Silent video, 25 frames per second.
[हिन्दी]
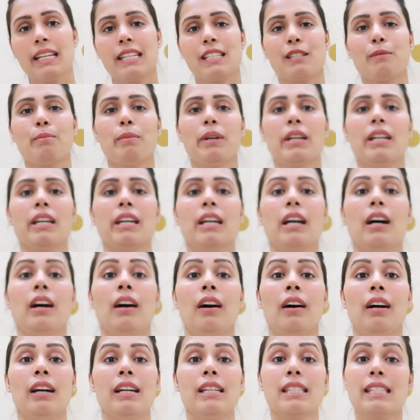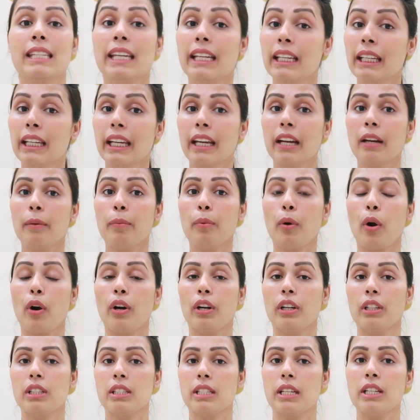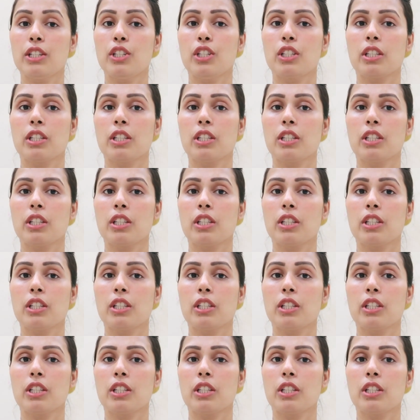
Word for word: इसमें स्किन केयर प्रोडक्ट्स है